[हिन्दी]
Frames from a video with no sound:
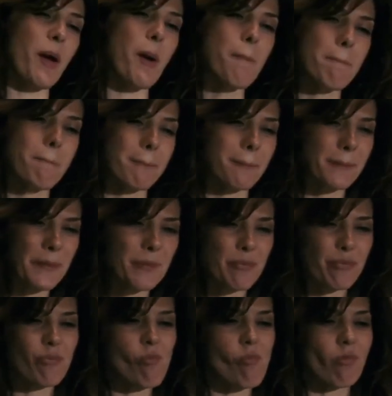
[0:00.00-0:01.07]
कहती कि
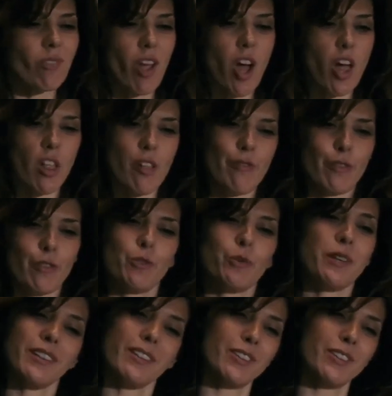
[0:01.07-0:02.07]
तुम्हारे पास कोई भी पैसा नहीं है